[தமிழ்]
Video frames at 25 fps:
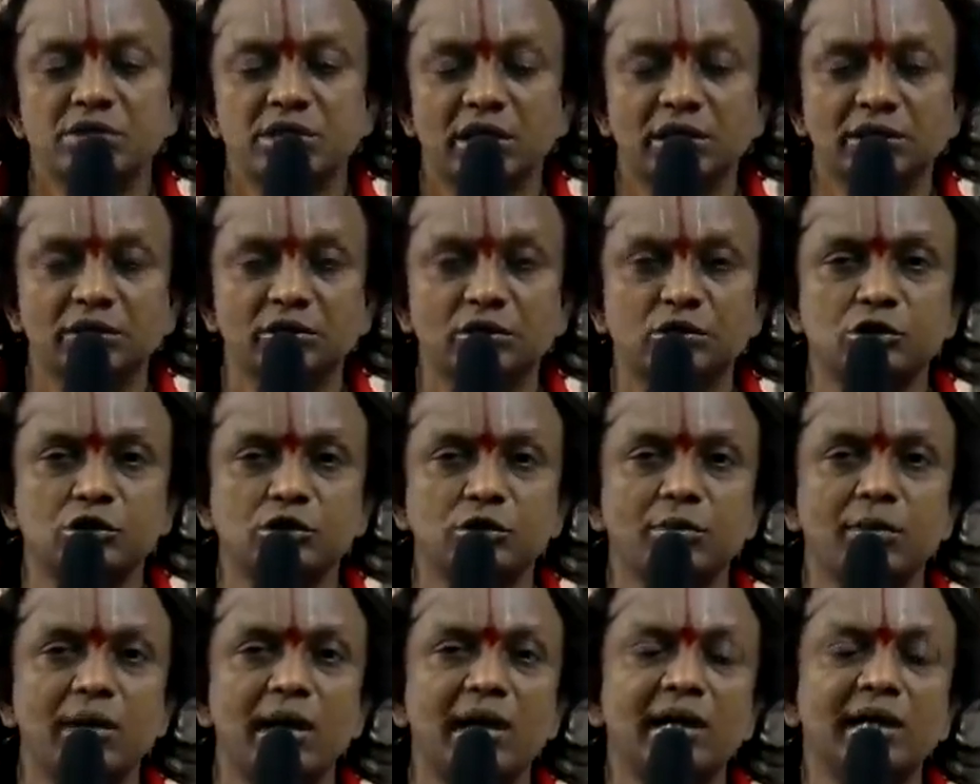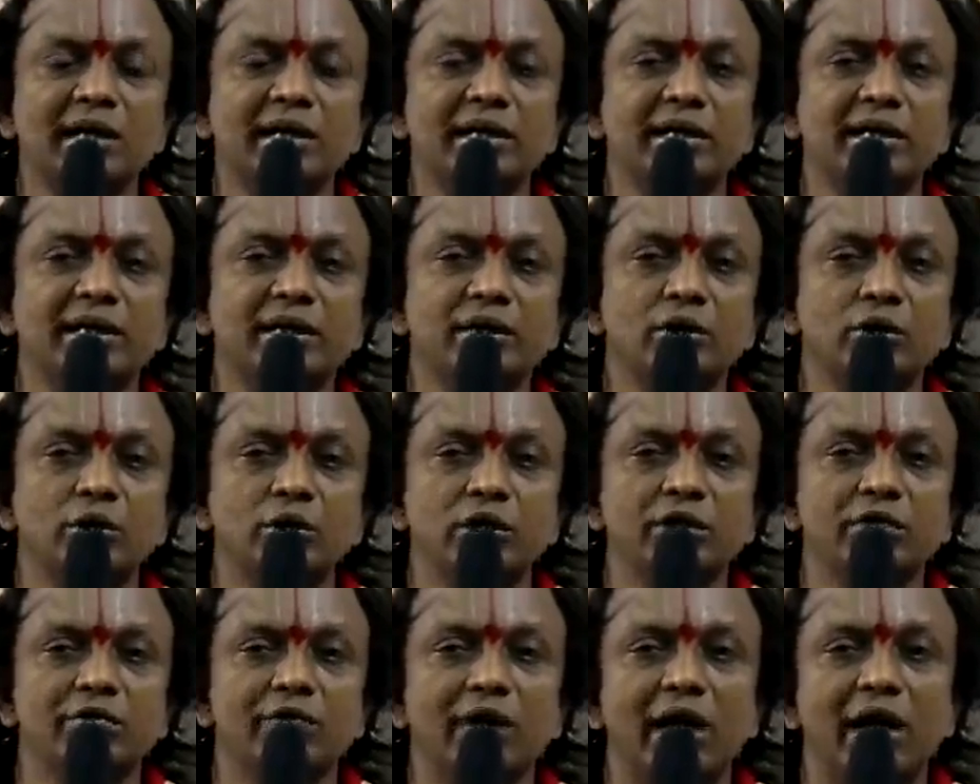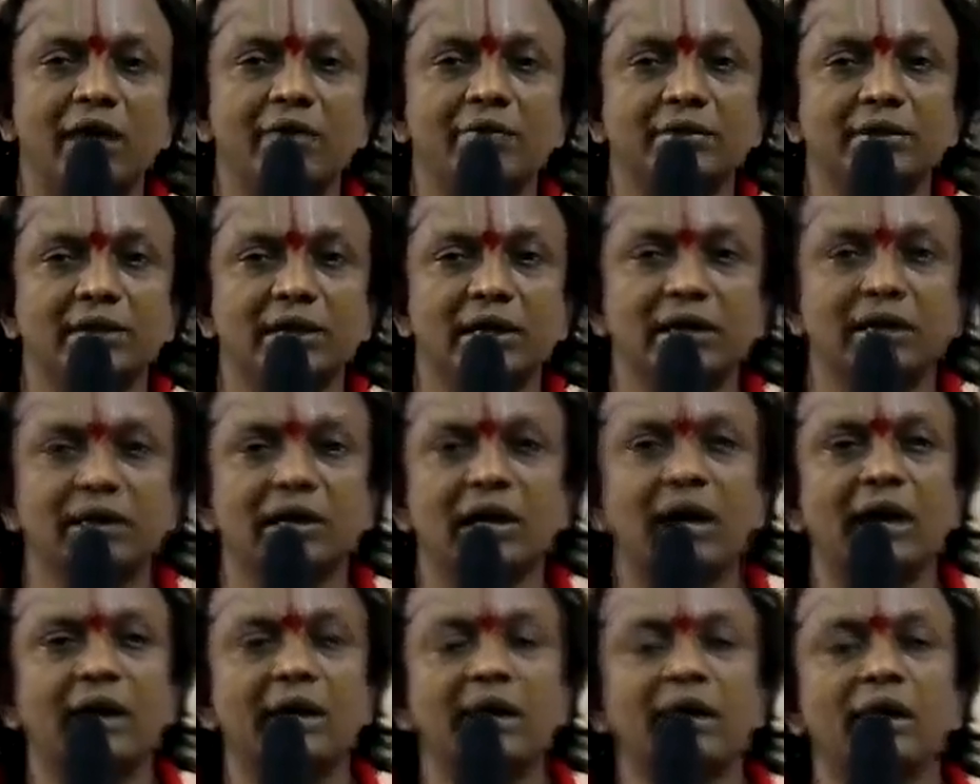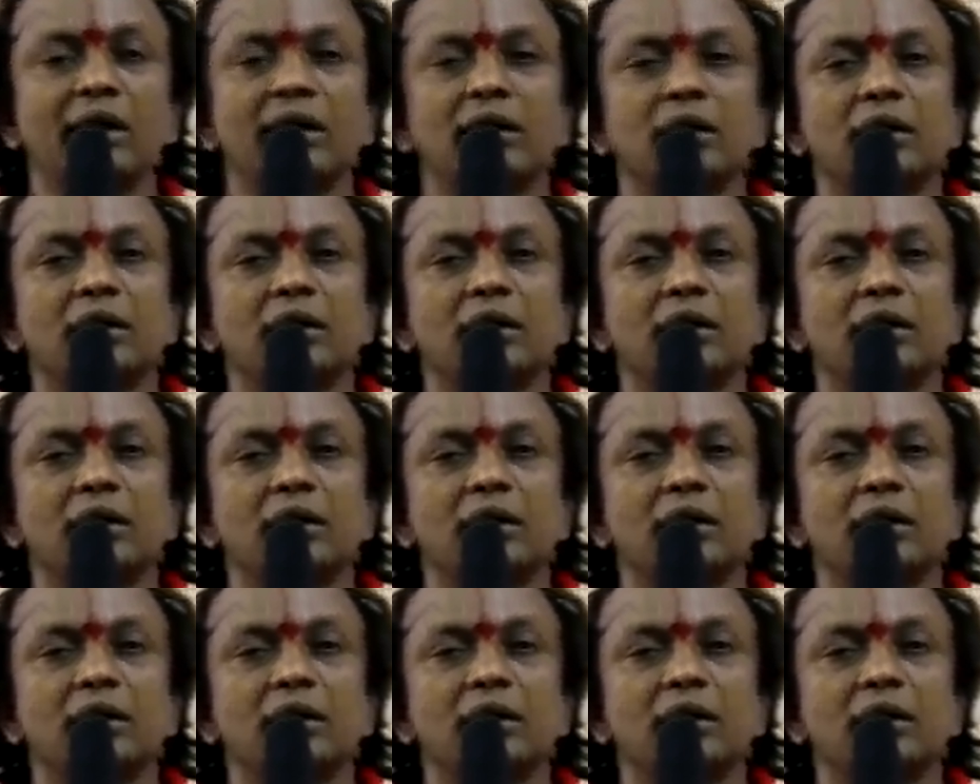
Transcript: சந்தோஷமாக நீடோடி வாழ்வதற்கான